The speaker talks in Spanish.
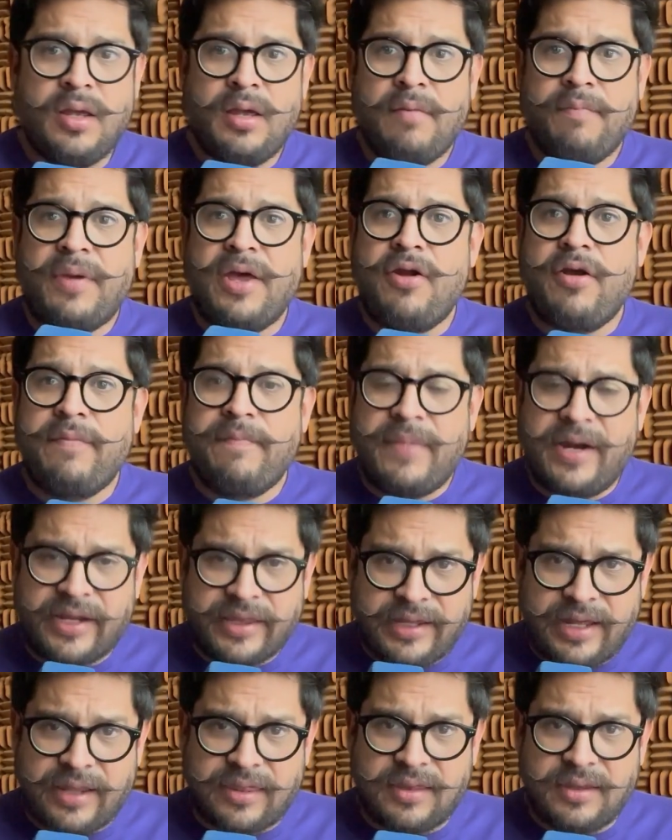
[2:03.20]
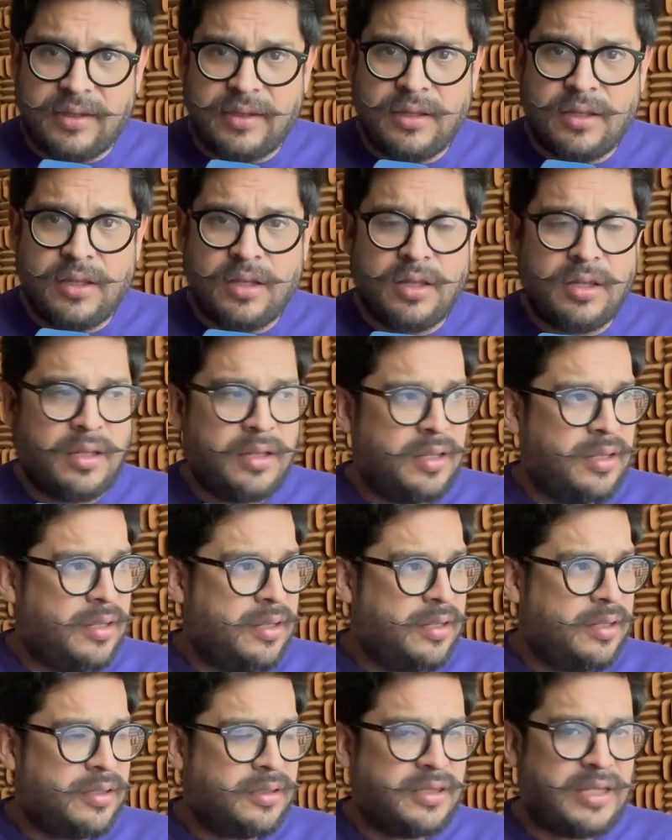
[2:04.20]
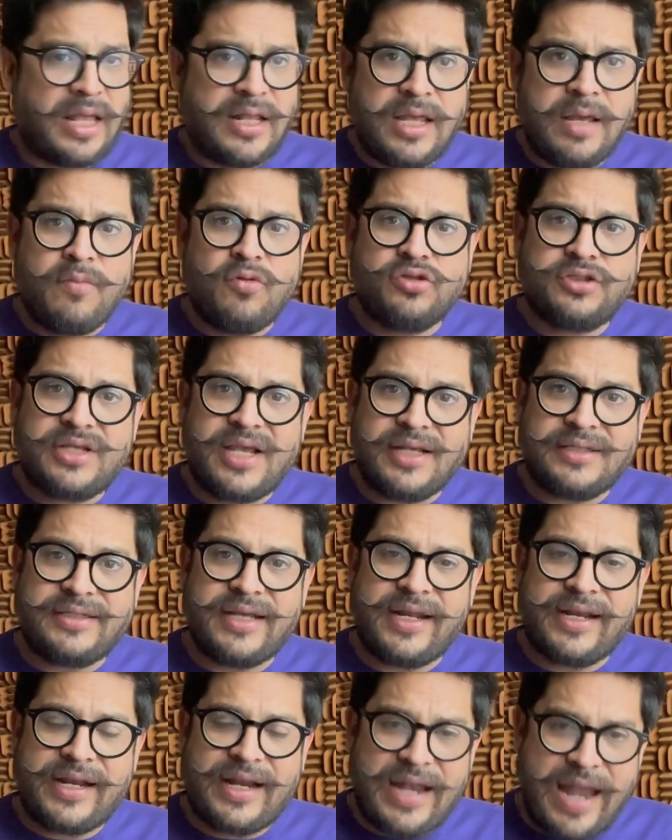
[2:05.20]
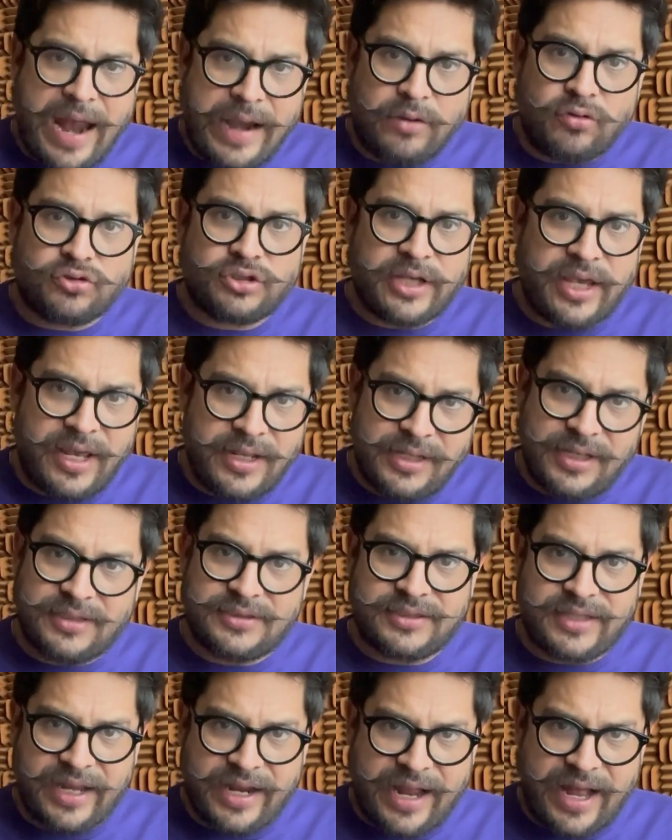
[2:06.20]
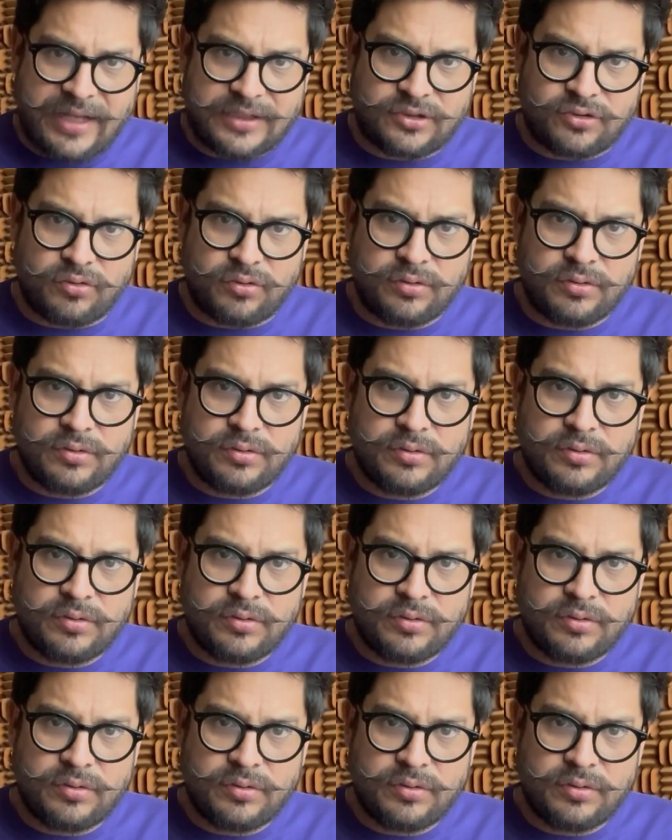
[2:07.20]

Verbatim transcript: Pero en verdad, tenemos que ser claros en este caso.